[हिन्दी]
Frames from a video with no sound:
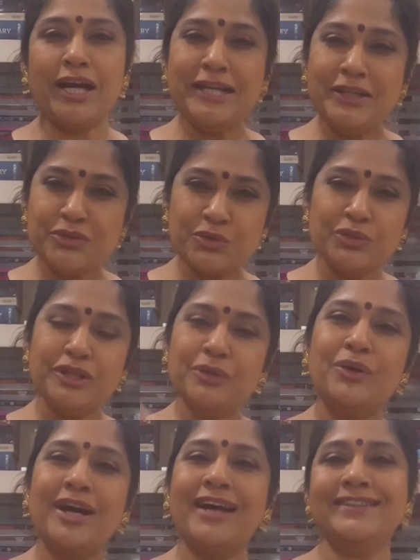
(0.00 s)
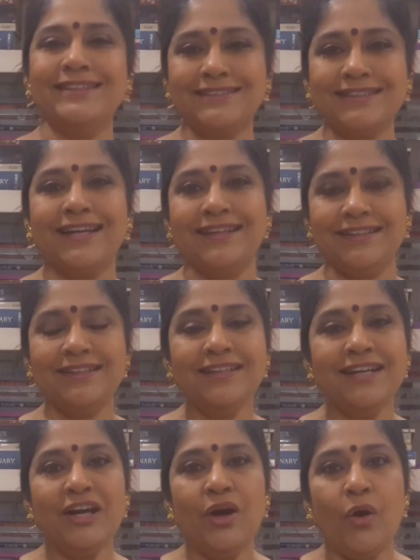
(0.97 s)
कई श्रुतियों का देश है ये
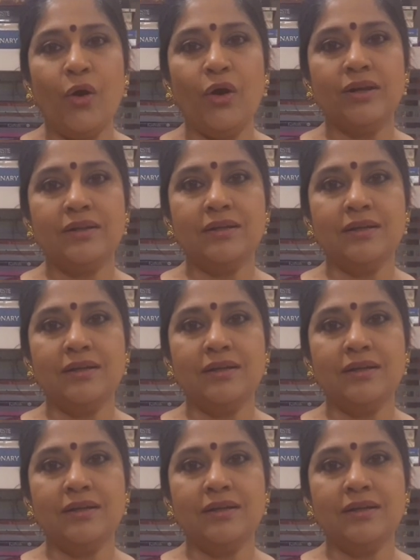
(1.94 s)
और